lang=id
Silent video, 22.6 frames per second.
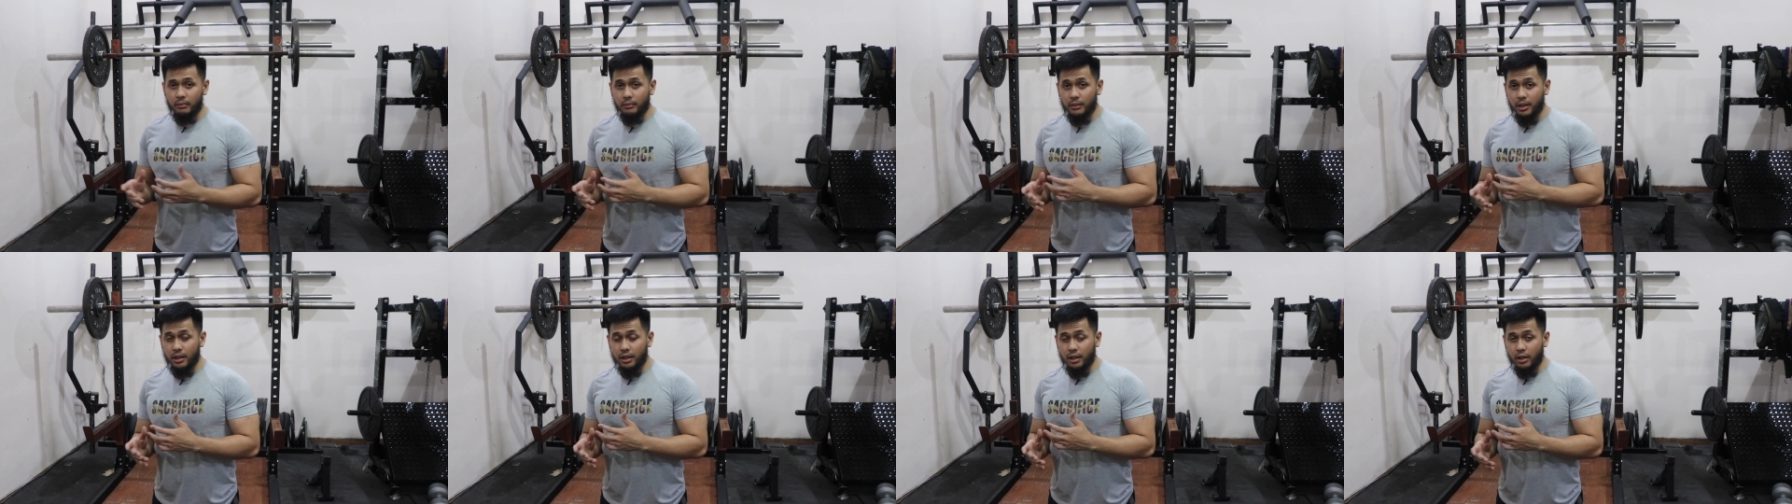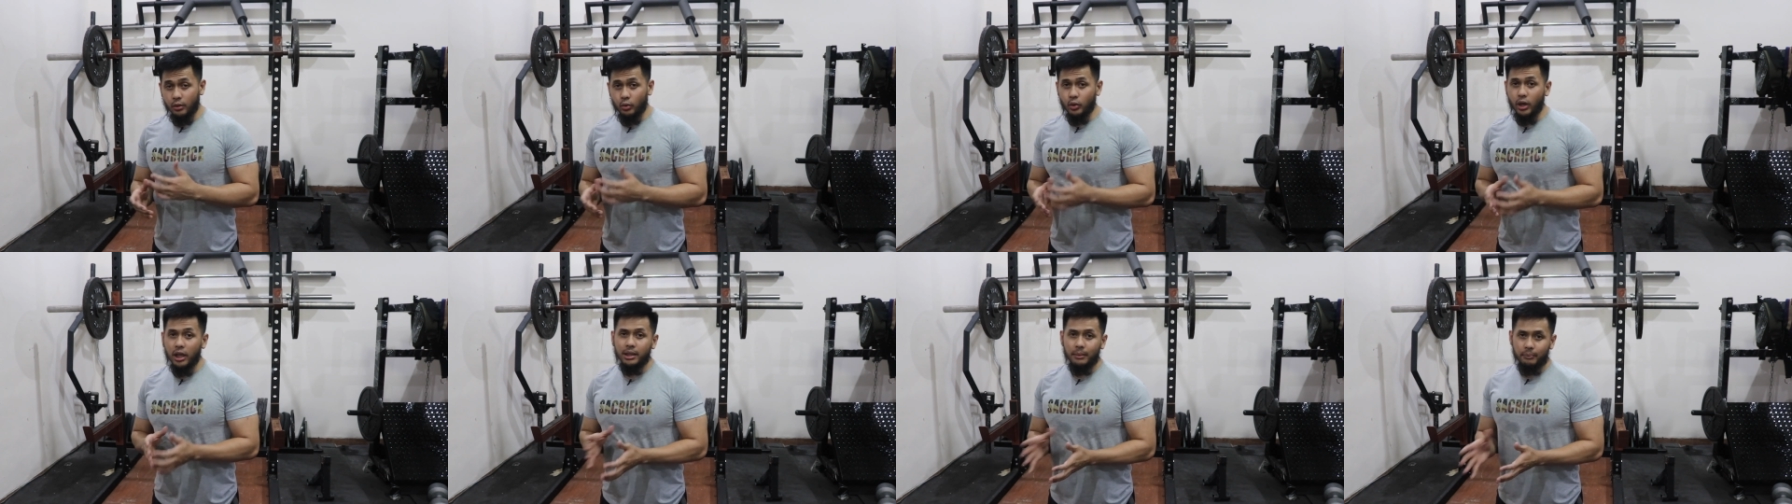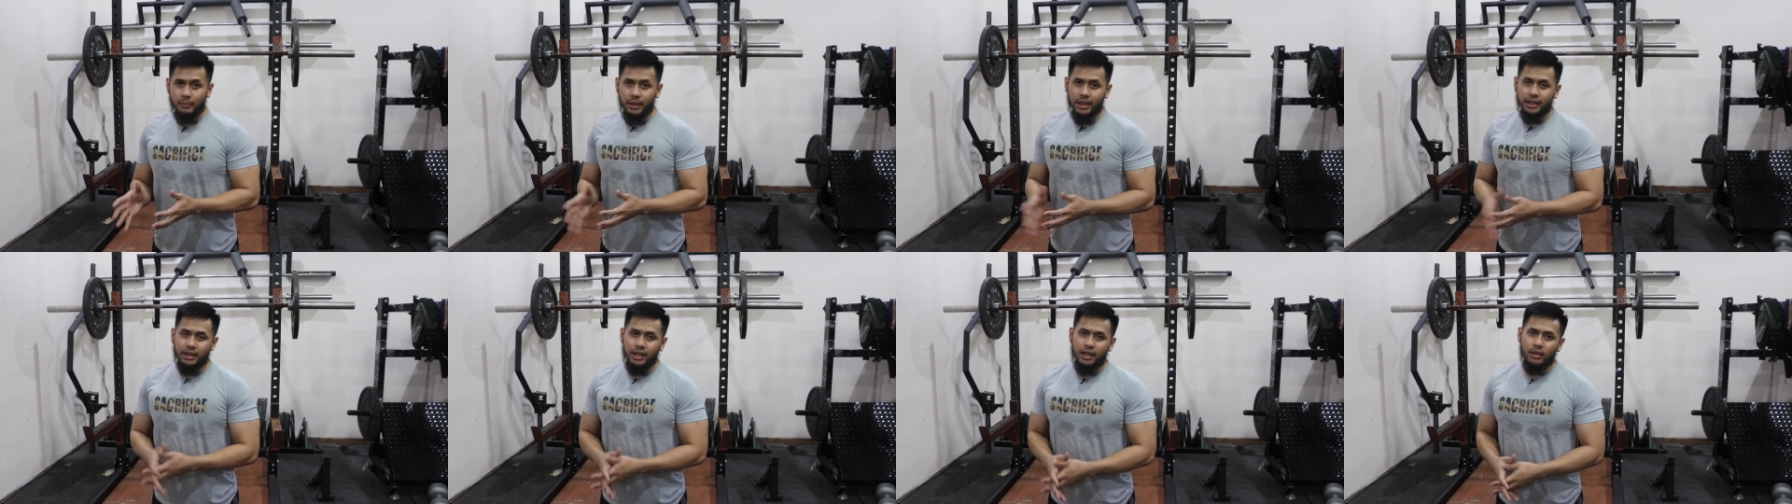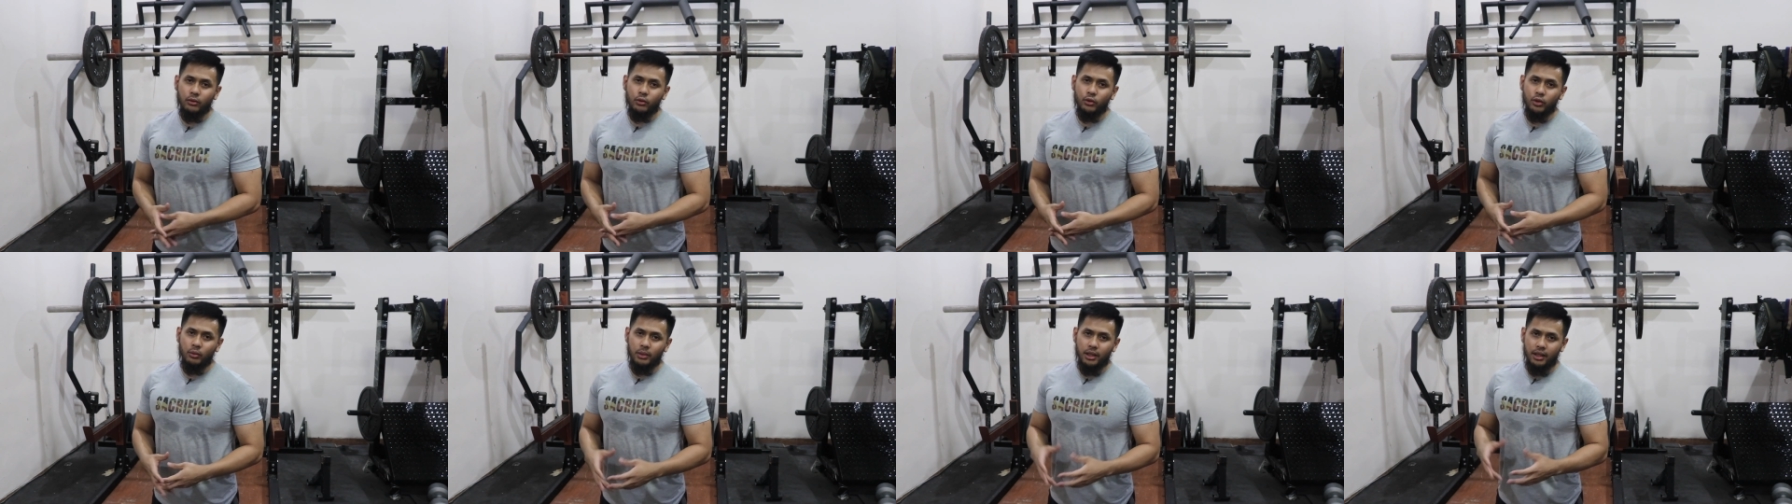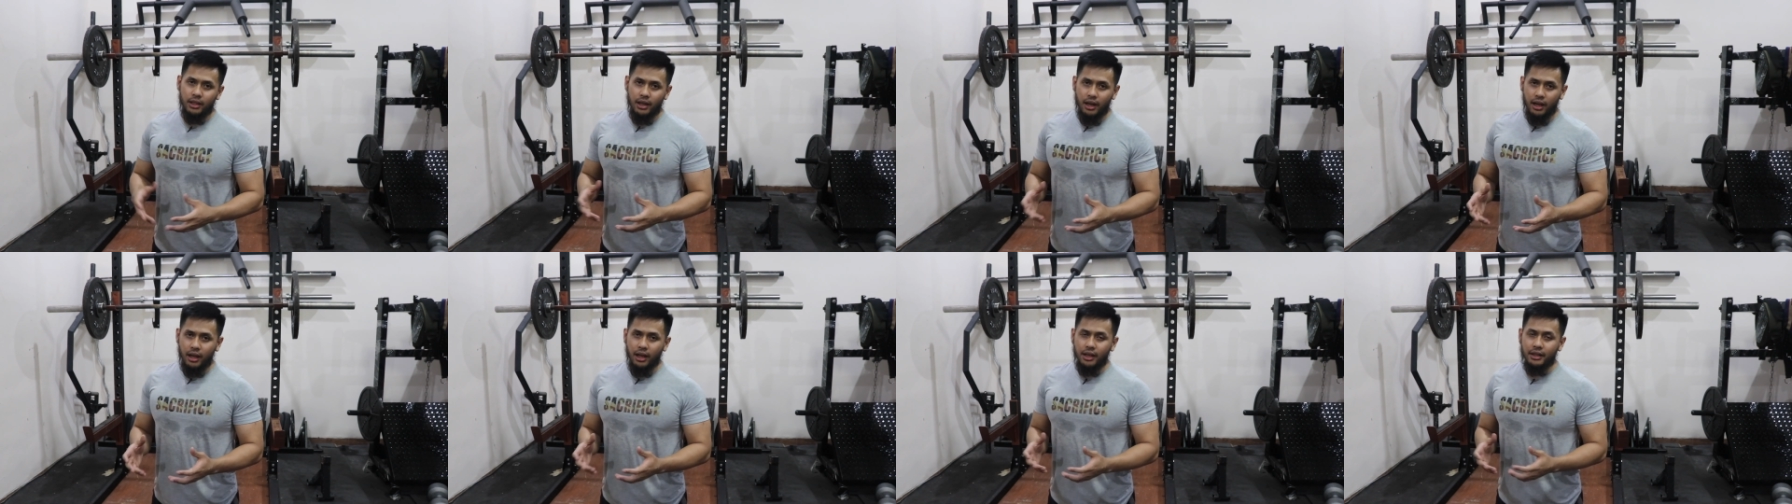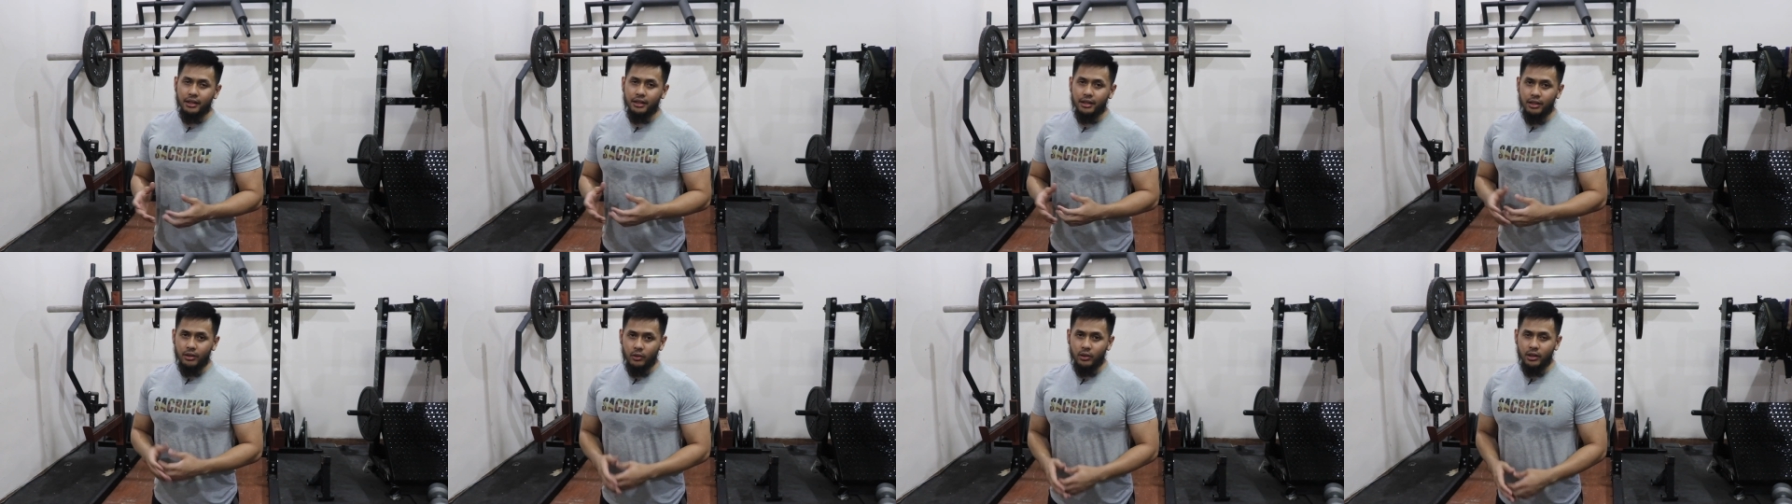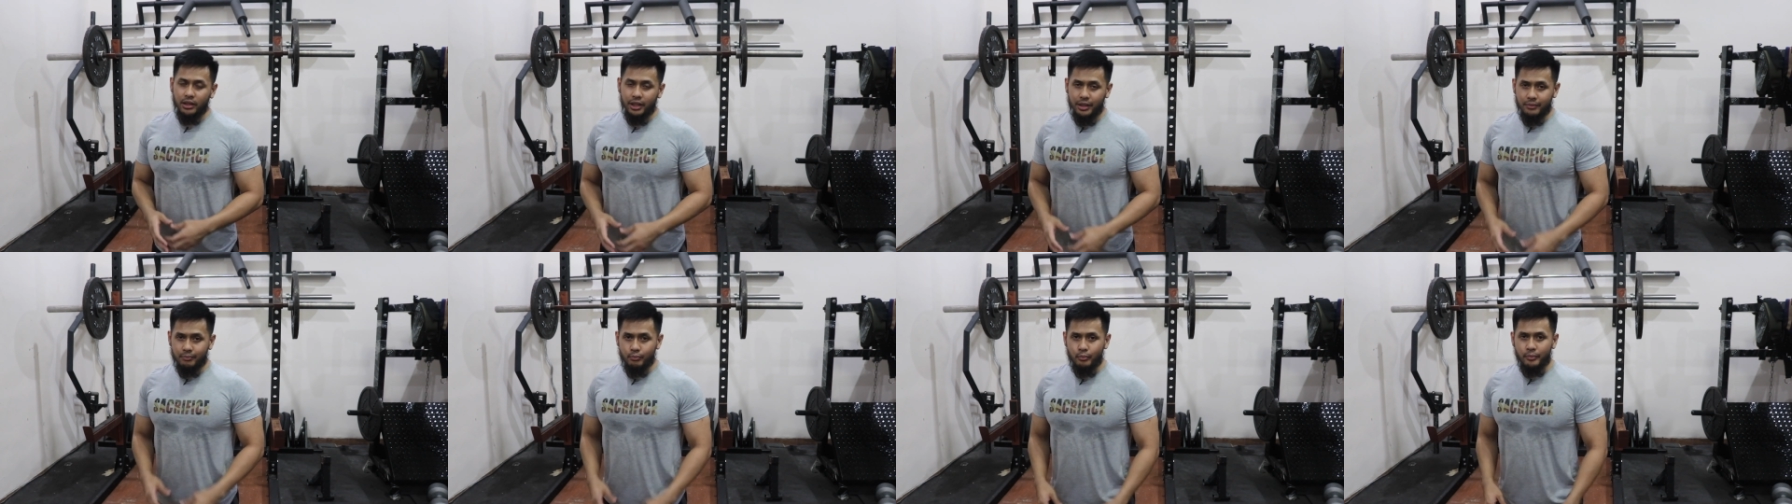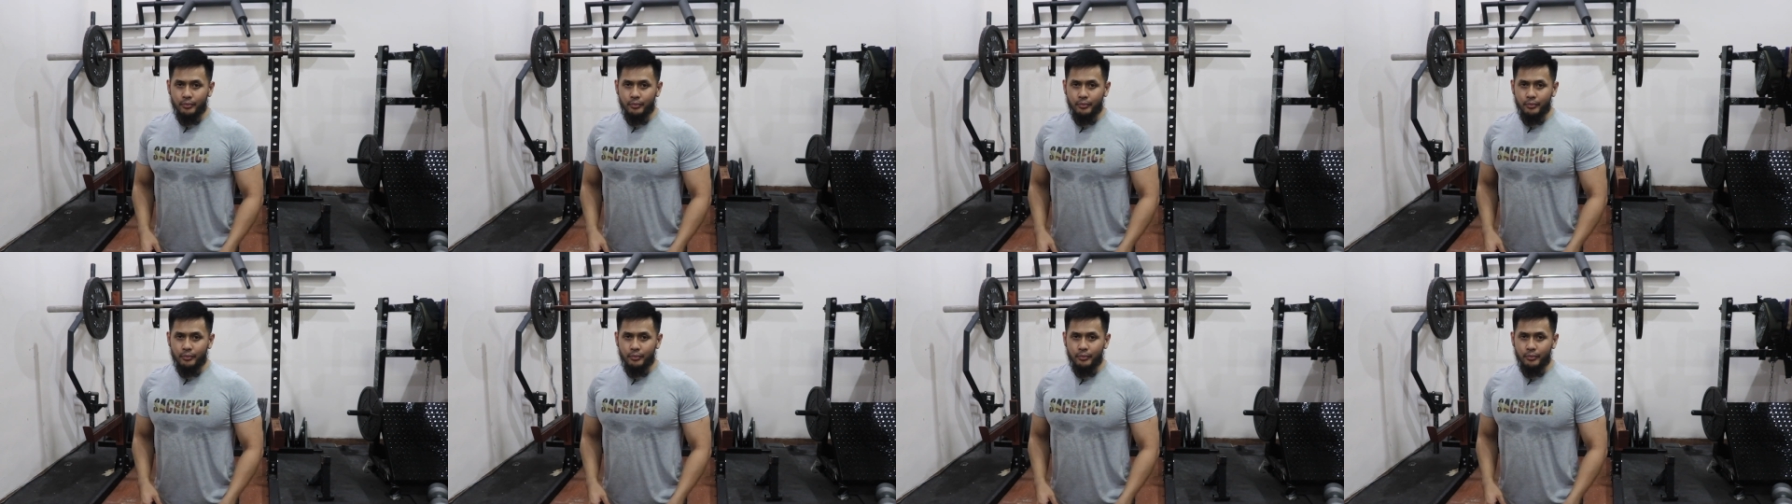uh, kurang tepat ya untuk pergerakan dengkulnya.